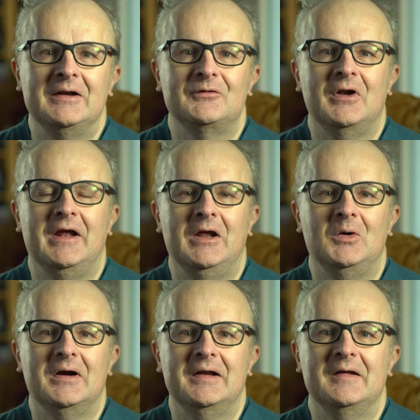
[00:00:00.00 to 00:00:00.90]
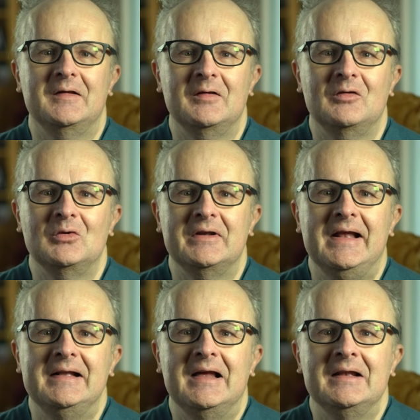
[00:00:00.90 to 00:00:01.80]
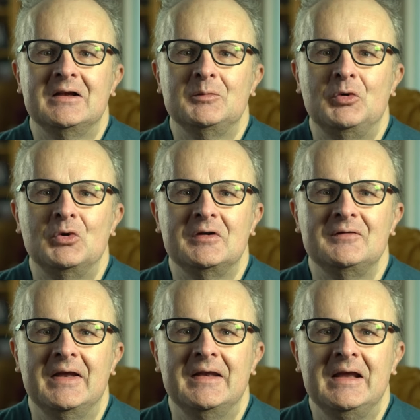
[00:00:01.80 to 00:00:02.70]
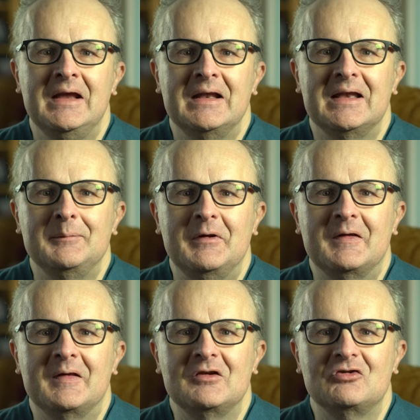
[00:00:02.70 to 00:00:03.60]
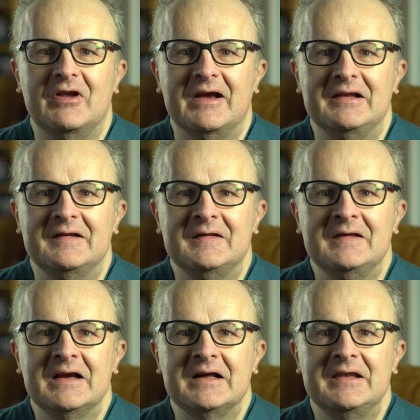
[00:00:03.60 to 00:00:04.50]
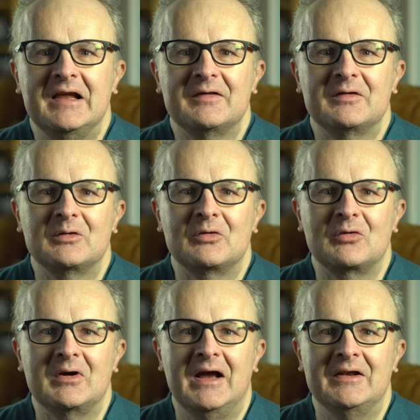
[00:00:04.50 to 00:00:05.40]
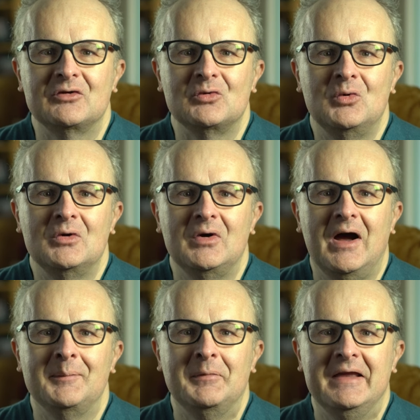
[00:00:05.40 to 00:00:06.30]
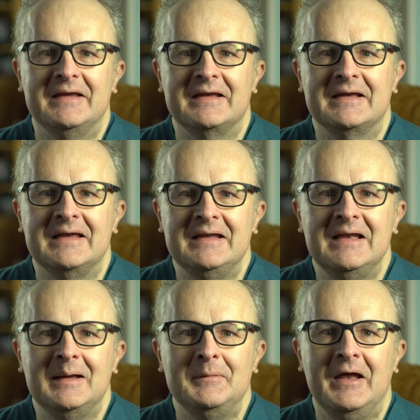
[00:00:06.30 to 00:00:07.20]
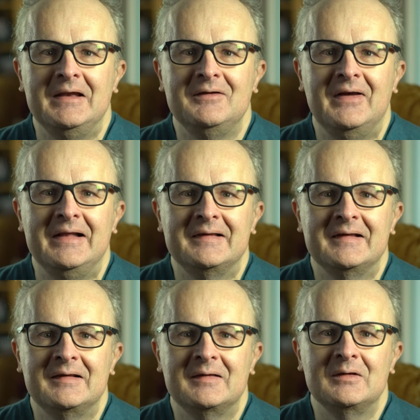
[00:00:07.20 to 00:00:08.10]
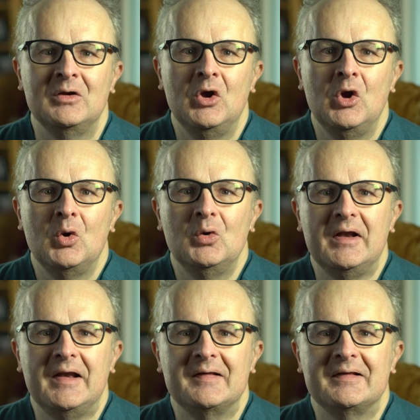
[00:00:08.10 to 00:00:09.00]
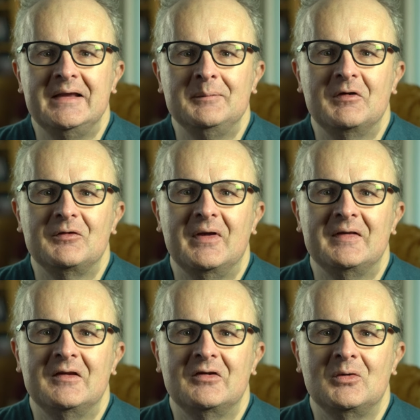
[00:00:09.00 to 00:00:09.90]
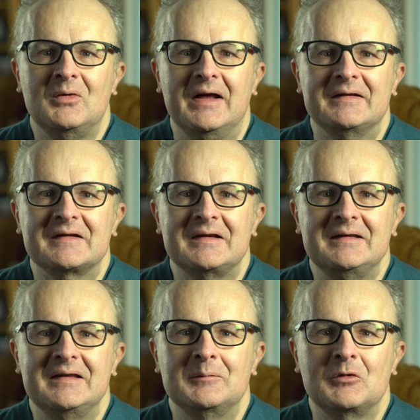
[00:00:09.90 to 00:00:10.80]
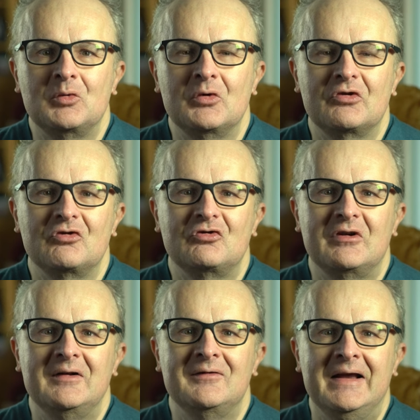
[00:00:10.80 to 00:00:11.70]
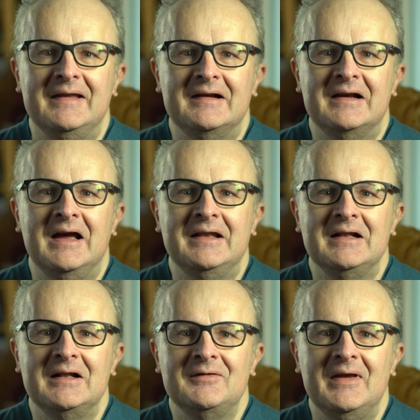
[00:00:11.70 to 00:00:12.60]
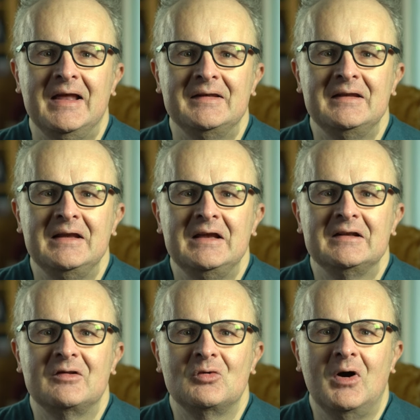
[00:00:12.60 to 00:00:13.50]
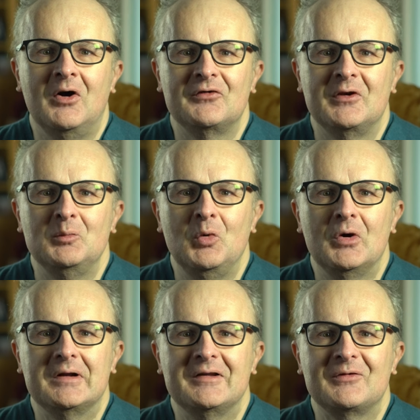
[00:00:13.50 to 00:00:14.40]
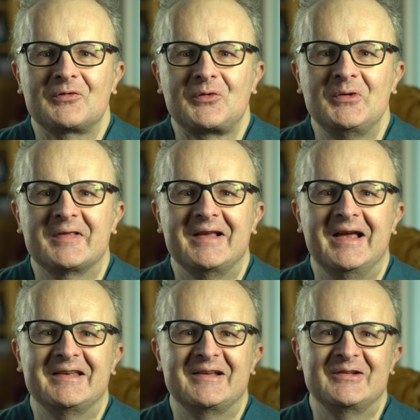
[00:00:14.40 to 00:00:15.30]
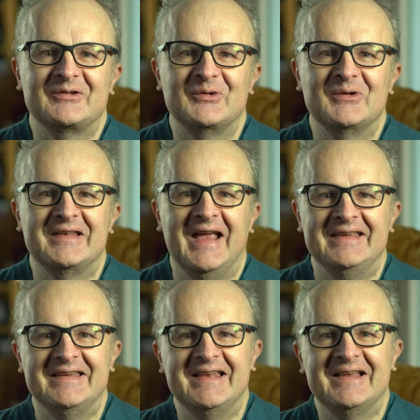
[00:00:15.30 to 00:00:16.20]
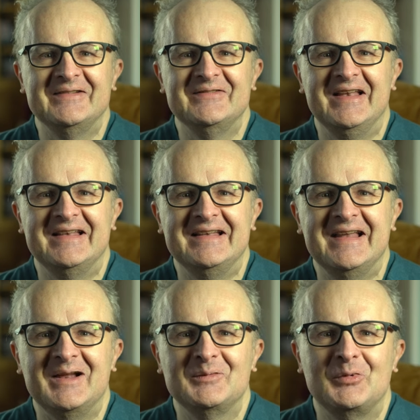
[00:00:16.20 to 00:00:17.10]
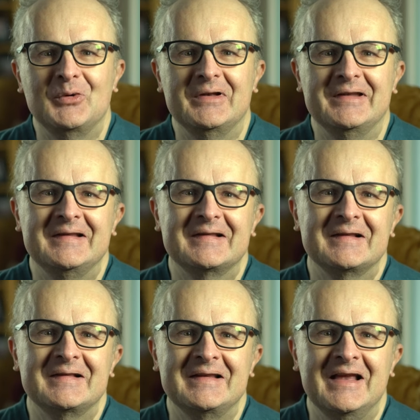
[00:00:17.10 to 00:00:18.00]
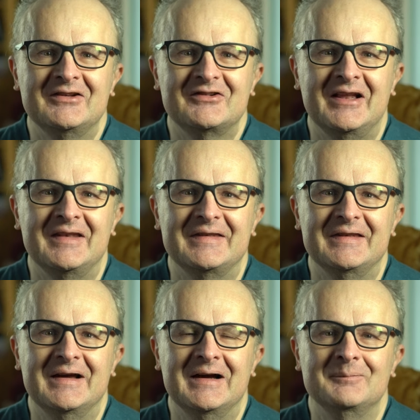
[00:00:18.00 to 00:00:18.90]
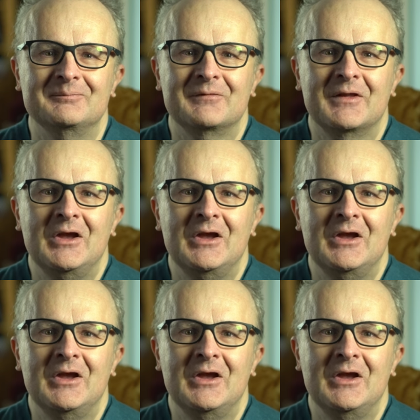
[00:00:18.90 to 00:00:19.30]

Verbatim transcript: von einer Organisation Geld angeboten wird, damit sie sich sterilisieren lassen und so keine drogenabhängigen Kinder mehr in die Welt setzen, oder dass Lebensversicherungen an Dritte im großen Stil weitergehandelt werden, die so auf den möglichst frühzeitigen Tod derjenigen wetten, deren Police sie erstanden haben.